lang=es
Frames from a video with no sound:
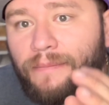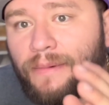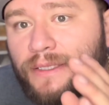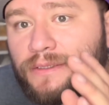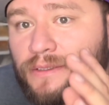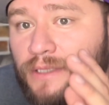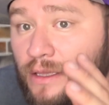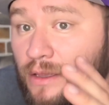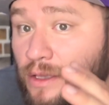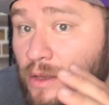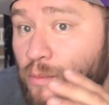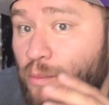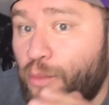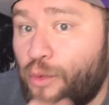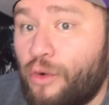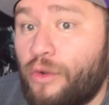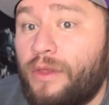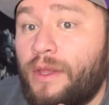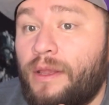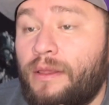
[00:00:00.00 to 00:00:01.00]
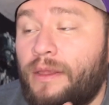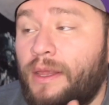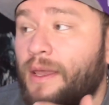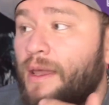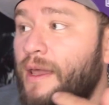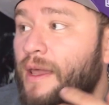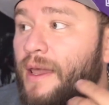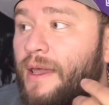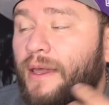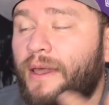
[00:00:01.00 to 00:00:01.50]
bastante importante
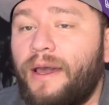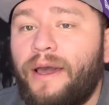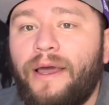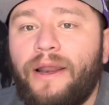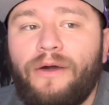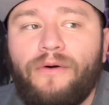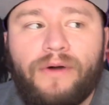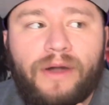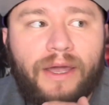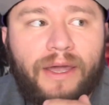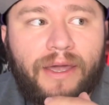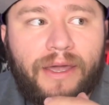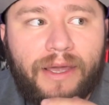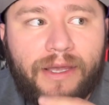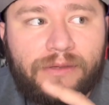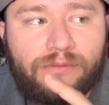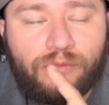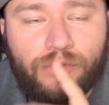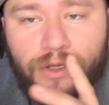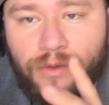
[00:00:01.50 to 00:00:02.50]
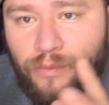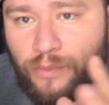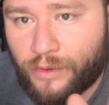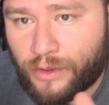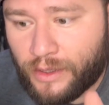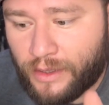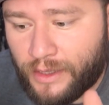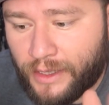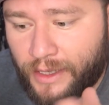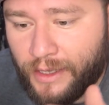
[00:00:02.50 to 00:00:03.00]
que creo que es muy
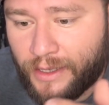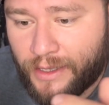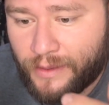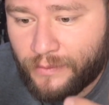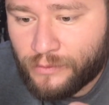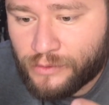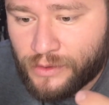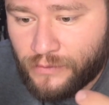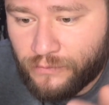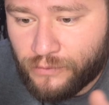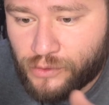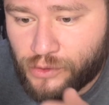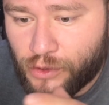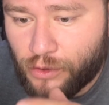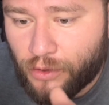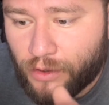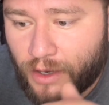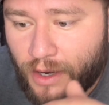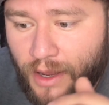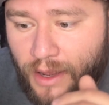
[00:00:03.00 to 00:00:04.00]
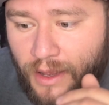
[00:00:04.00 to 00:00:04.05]
importante que le demos difusión.